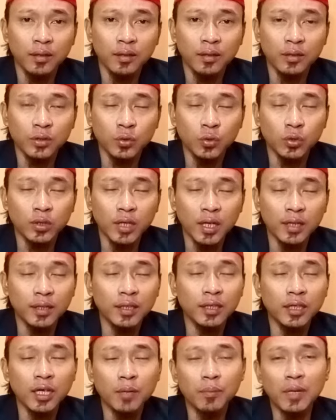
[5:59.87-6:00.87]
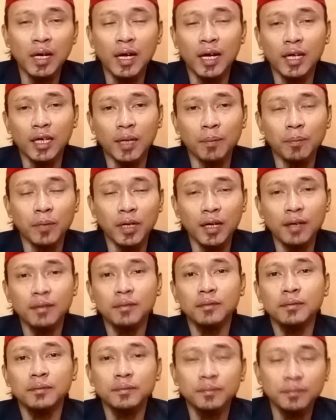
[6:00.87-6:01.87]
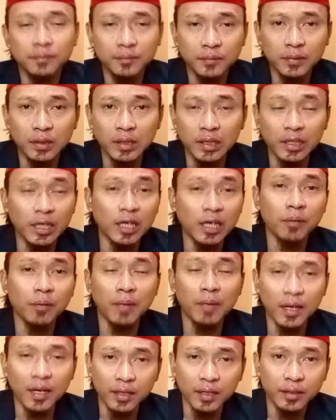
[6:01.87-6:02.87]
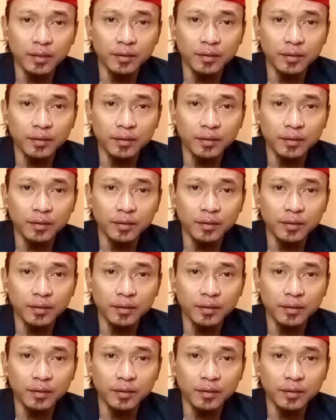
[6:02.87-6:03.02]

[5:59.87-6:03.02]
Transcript: sudah tidak mengharapkan dia kembali